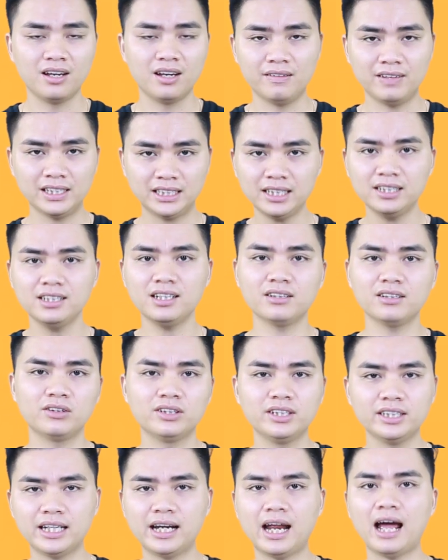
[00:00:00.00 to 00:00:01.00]
và chất lượng nó
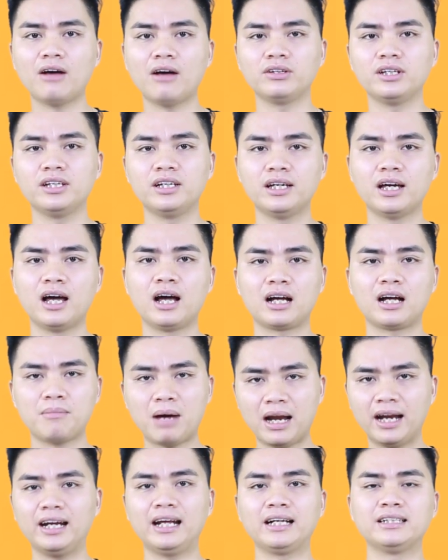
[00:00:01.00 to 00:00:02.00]
như thế nào thì à, các
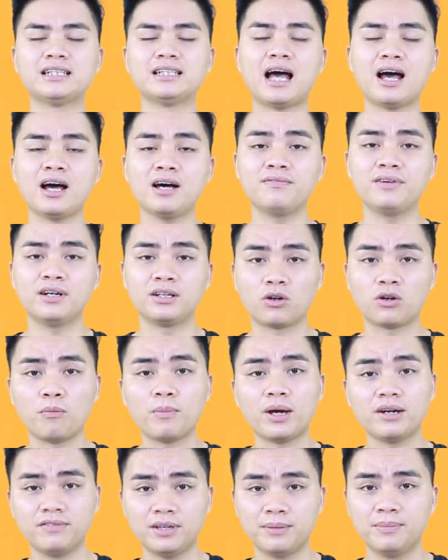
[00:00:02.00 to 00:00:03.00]
bạn hãy đánh giá ở phần
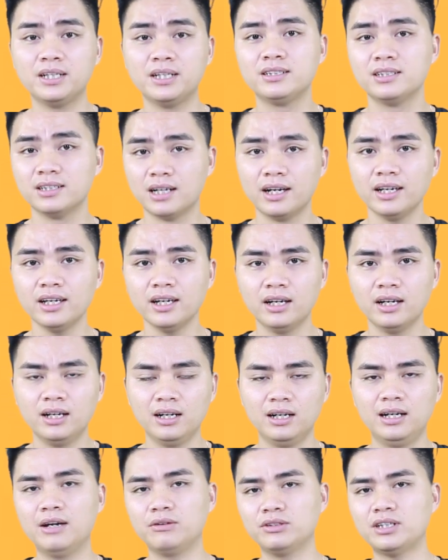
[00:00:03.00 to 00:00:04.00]
comment phía bên dưới
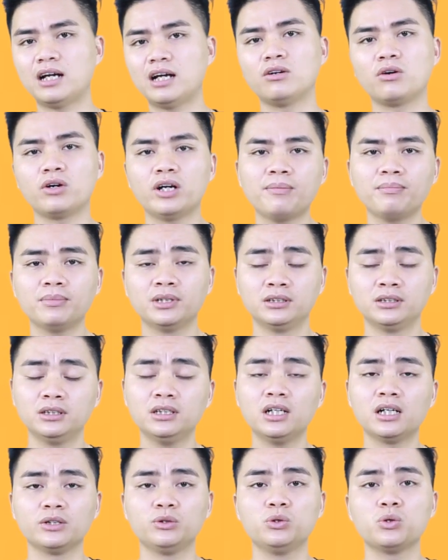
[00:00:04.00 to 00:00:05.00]
liệu rằng nó có đáp ứng
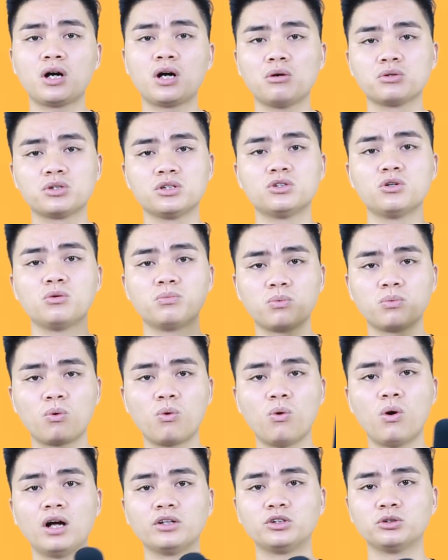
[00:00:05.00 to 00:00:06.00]
được nhu cầu sử dụng
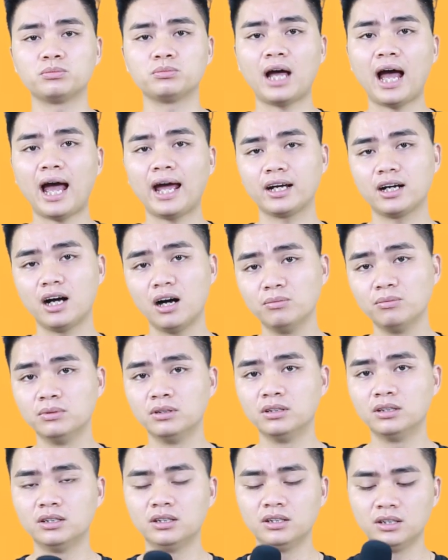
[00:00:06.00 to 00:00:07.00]
của chúng ta hay không
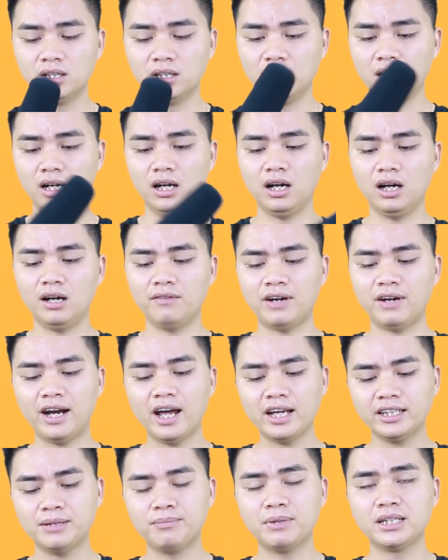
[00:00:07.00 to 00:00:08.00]
à, và
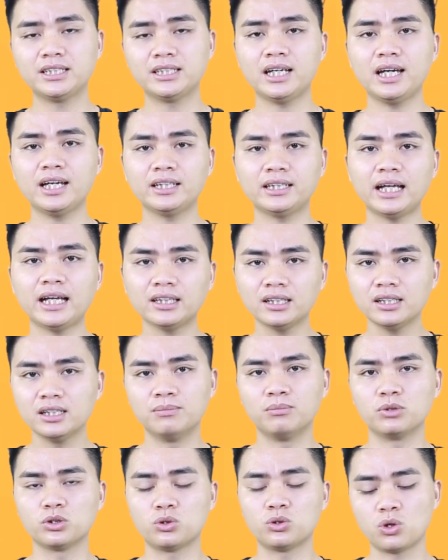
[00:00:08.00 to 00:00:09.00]
đây thì mình sẽ test thử
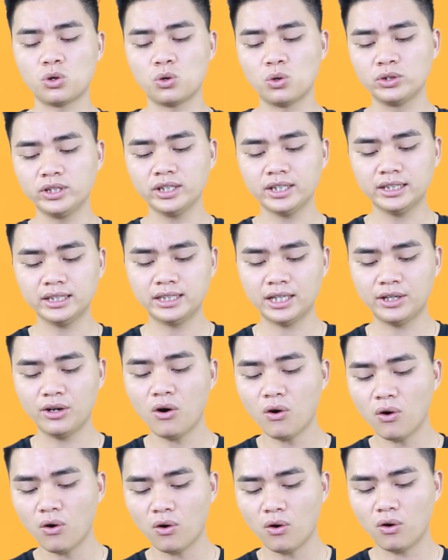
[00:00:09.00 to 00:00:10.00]
một số những cái chế
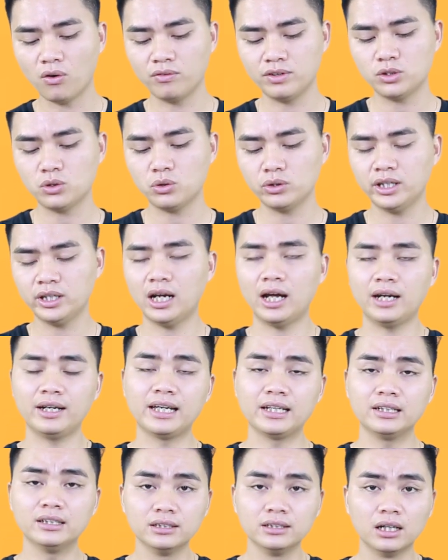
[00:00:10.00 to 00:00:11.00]
độ ví dụ như là
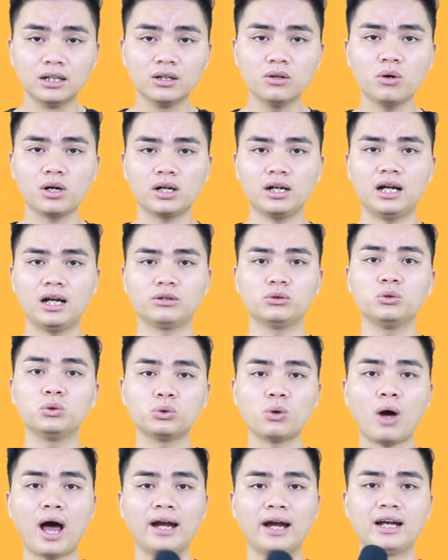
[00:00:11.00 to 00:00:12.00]
định hướng hoặc là thu
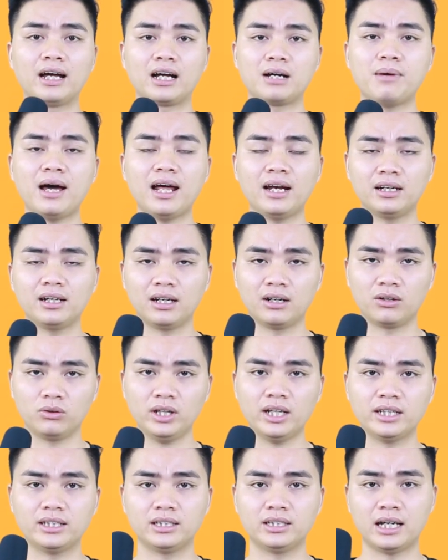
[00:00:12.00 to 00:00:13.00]
toàn để các bạn à, có
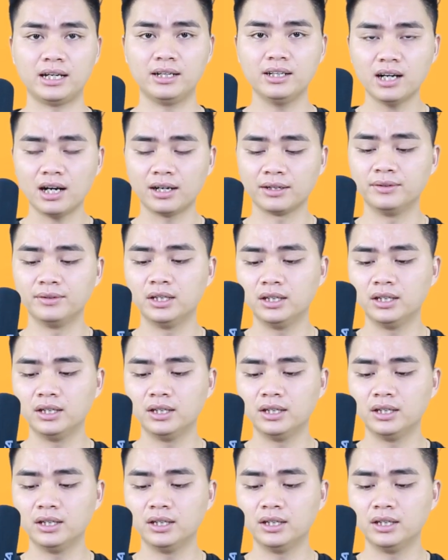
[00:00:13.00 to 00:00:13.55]
thể thấy được